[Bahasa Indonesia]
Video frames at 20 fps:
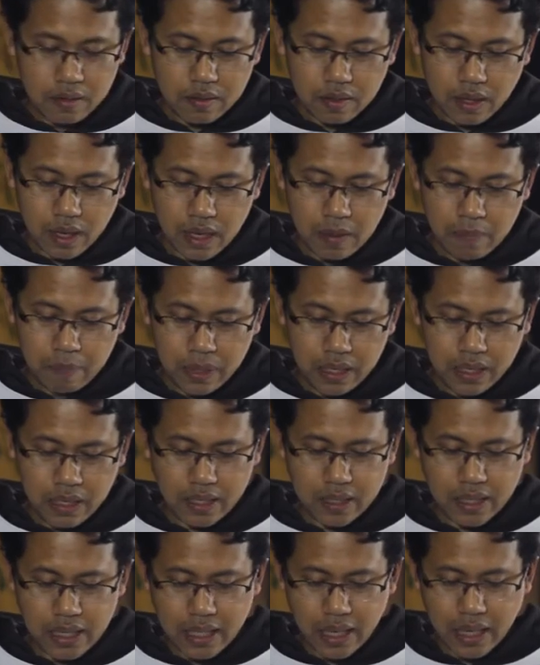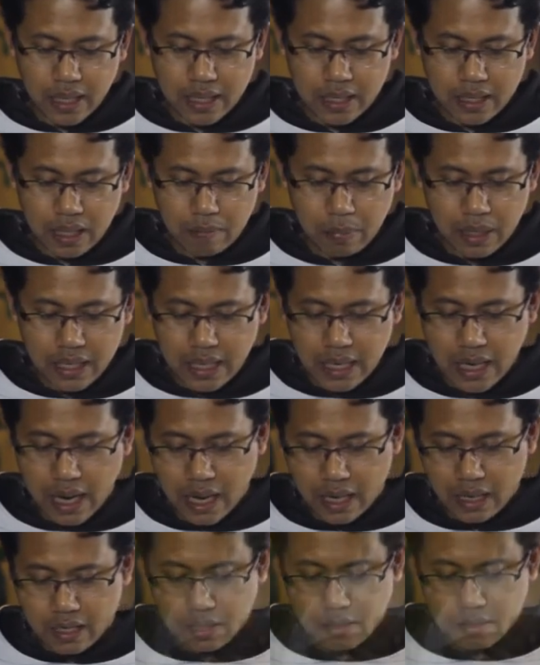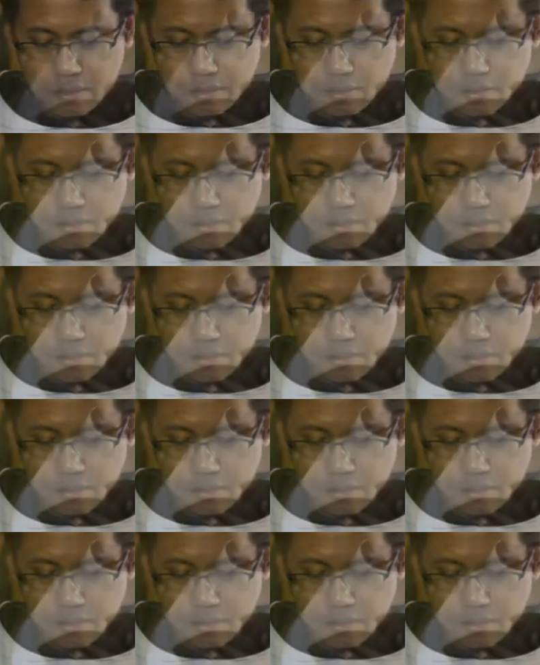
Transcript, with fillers: Terlebih ketika kita mendengar